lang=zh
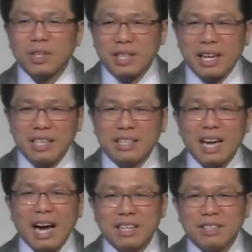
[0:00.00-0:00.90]
冒
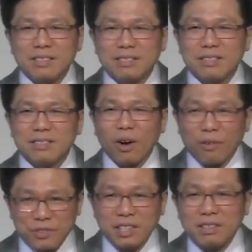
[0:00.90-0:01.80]
死是
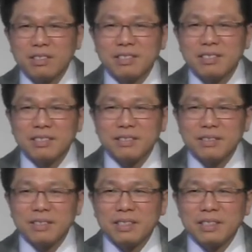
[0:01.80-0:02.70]
屡次有
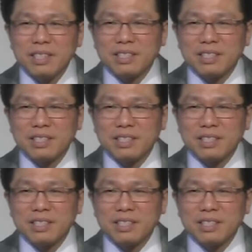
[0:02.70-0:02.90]
的。